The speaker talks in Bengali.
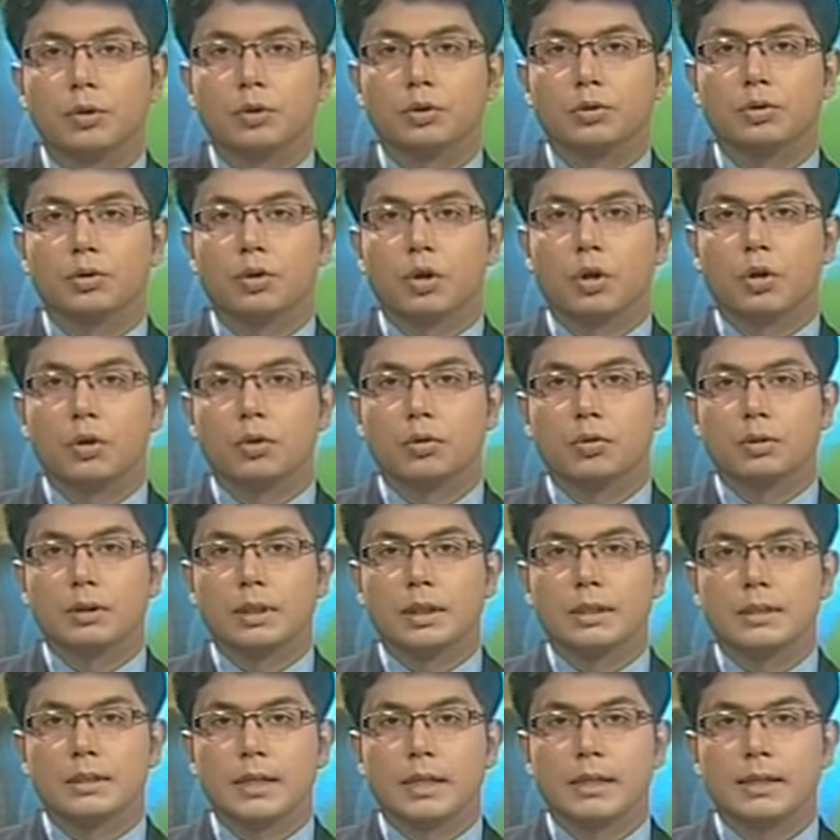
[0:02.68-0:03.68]
মতো গণহত্যা
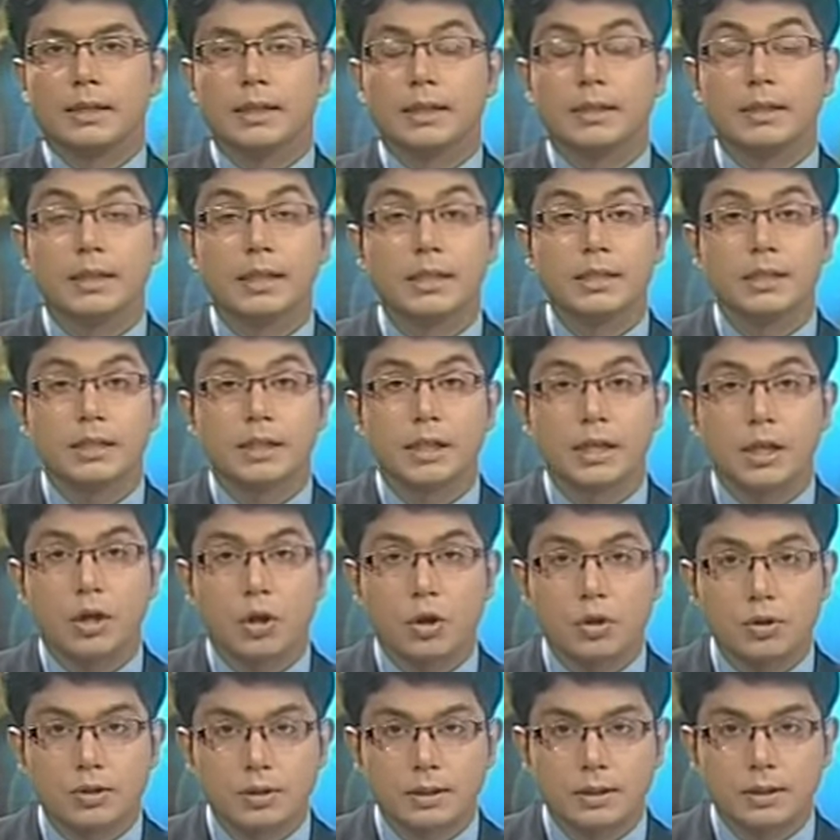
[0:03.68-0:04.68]
চালিয়ে দেশকে
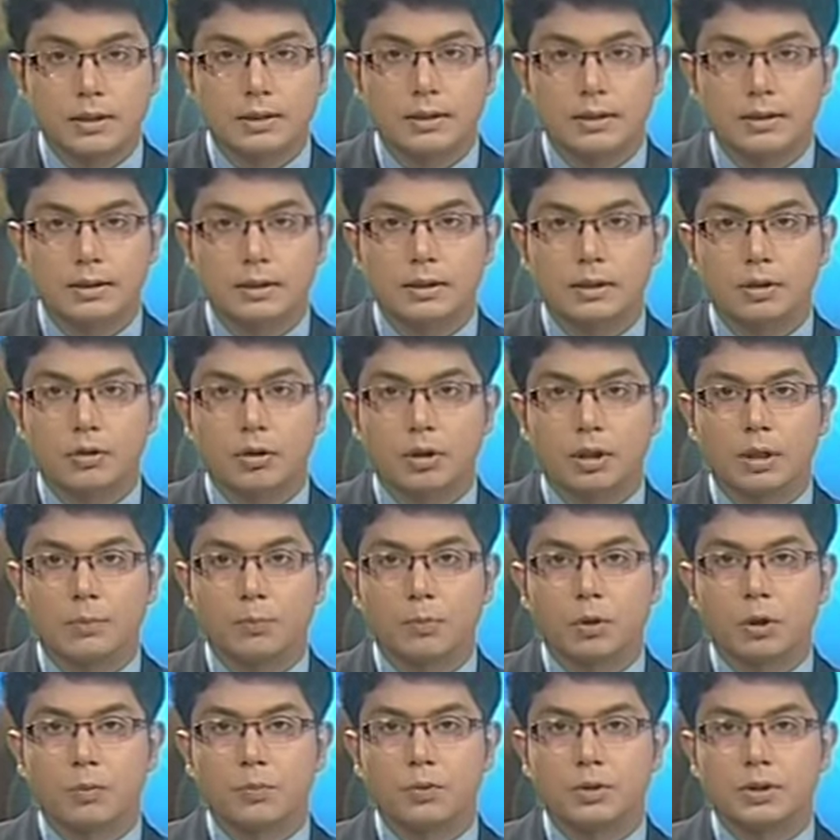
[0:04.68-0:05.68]
অস্থিতিশীল করার
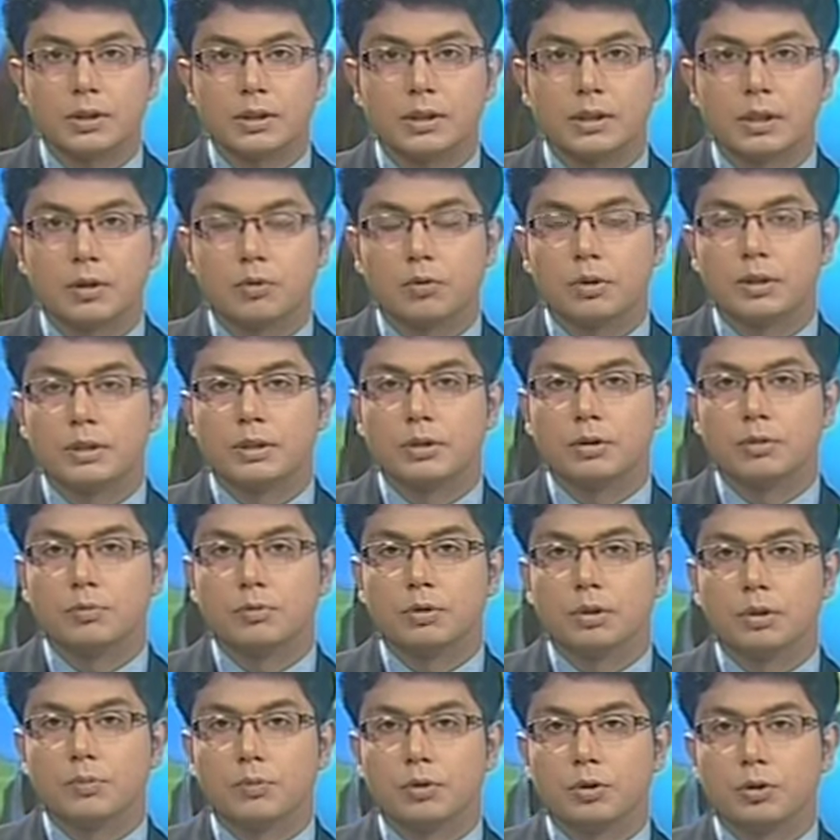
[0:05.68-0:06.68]
অপচেষ্টা করেছিল
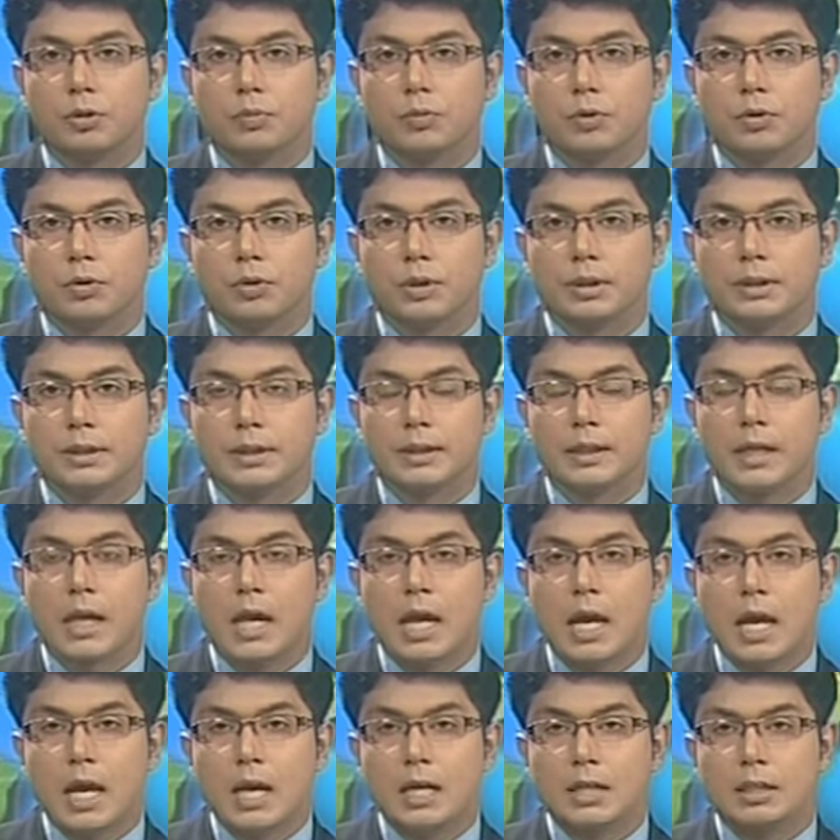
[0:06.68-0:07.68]
বলে মন্তব্য করেছেন
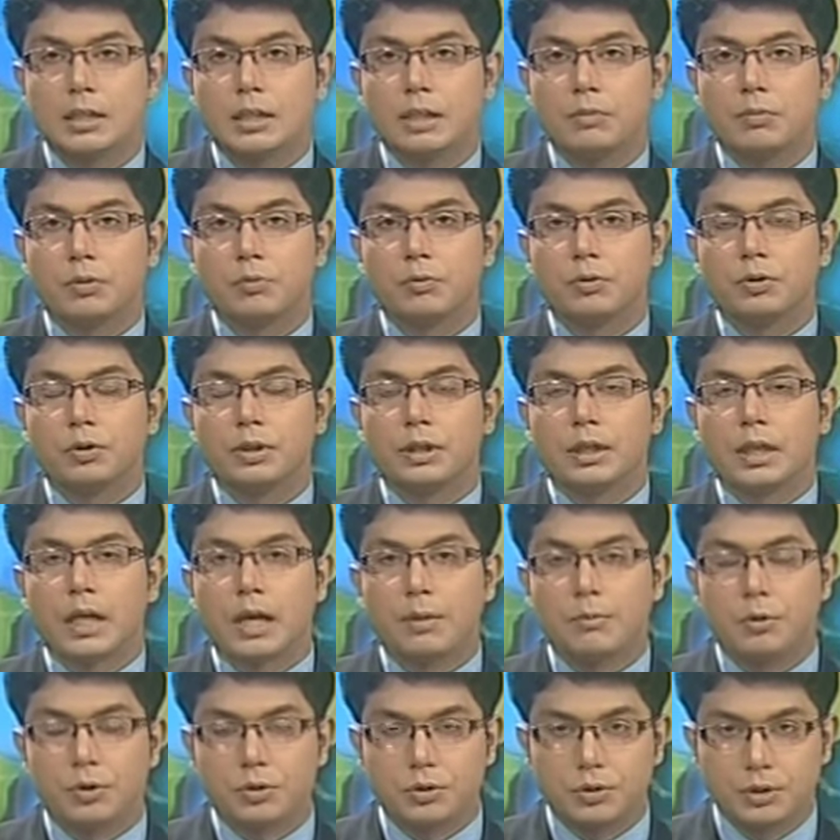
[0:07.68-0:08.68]
শিল্পমন্ত্রী
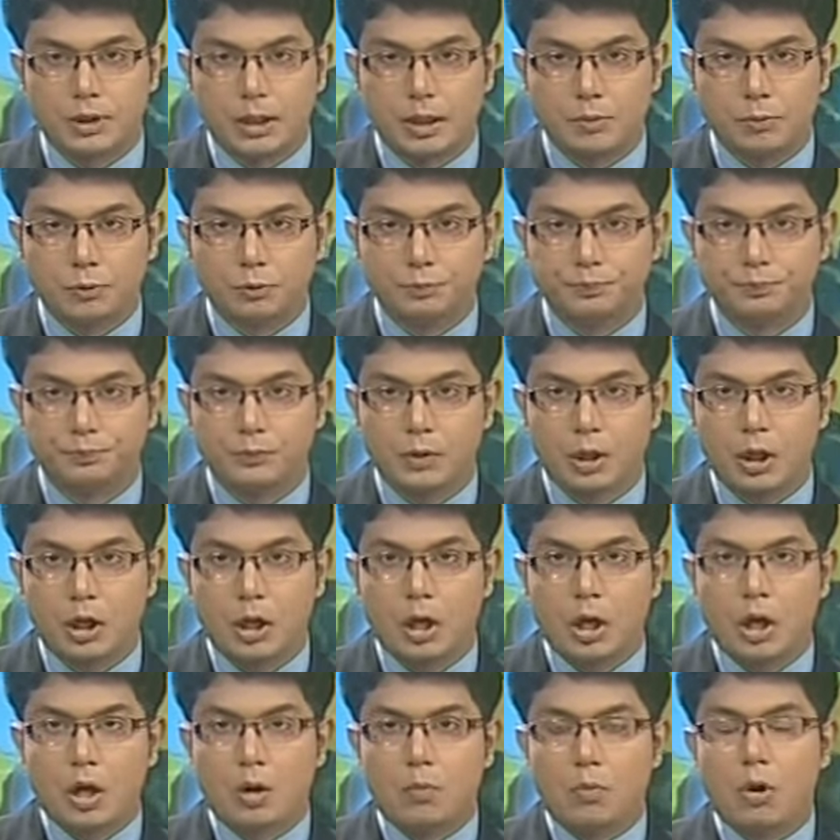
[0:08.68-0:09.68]
আমির হোসেন আমু
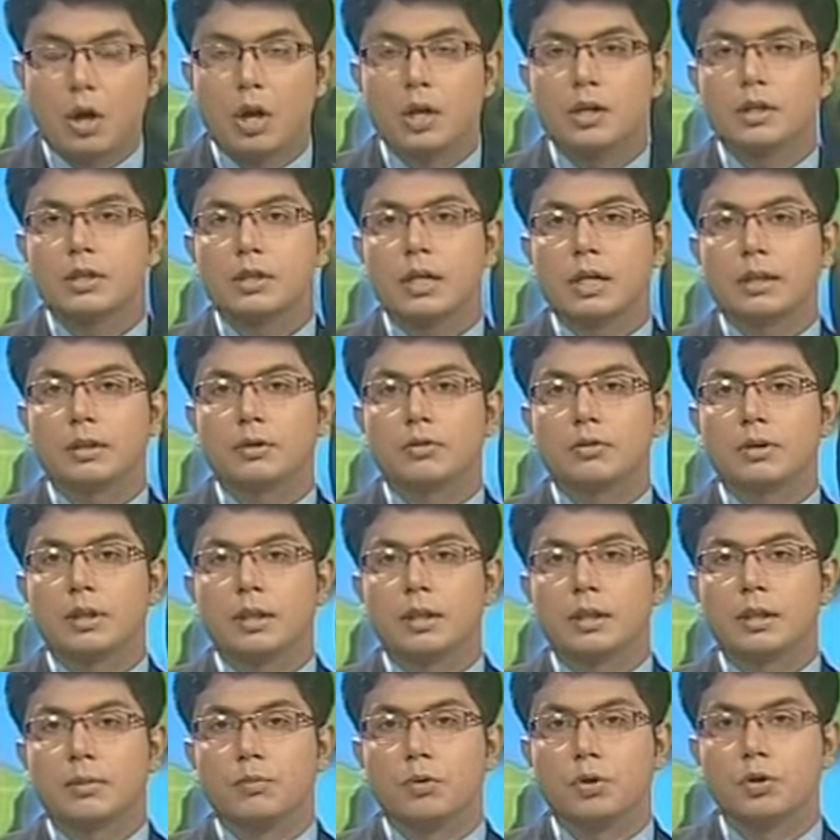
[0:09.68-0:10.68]
মহান স্বাধীনতা
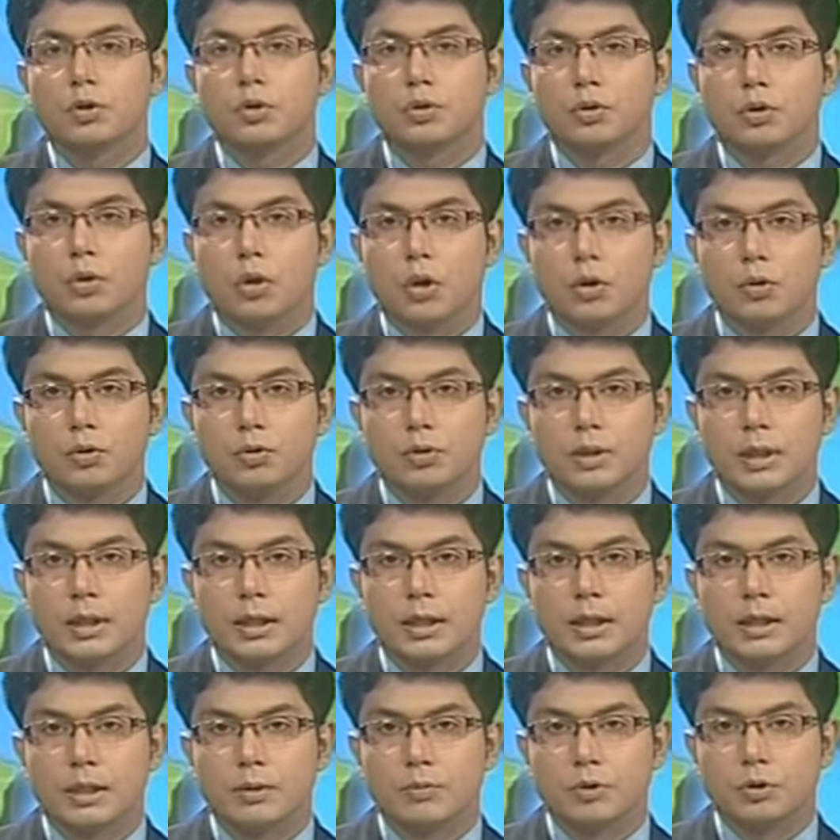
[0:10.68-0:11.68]
দিবস ও গণ
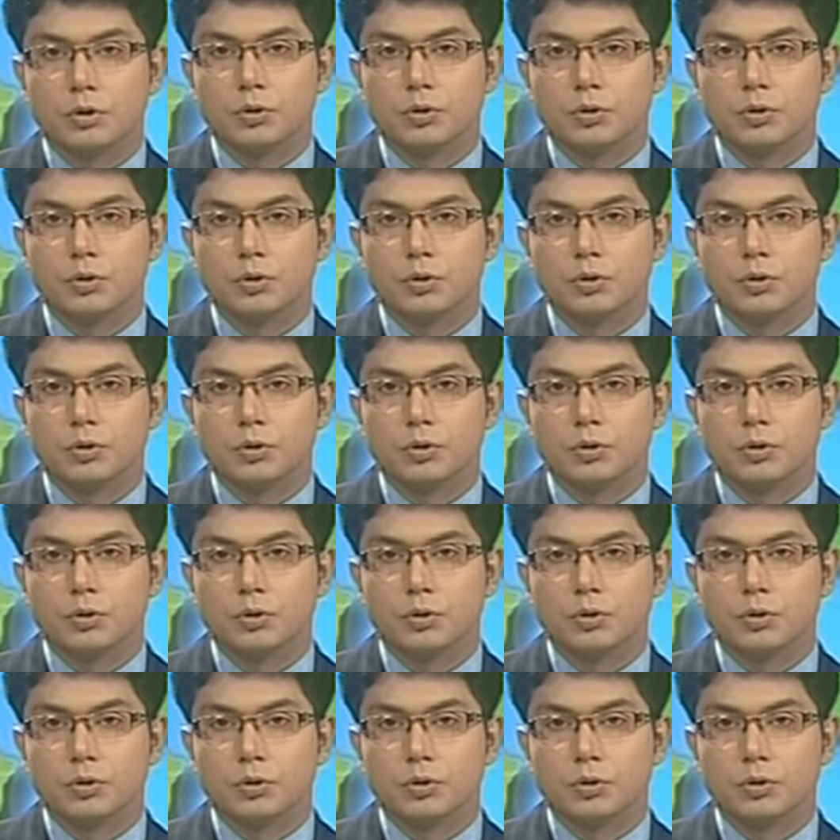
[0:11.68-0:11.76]
অধিকার দিবস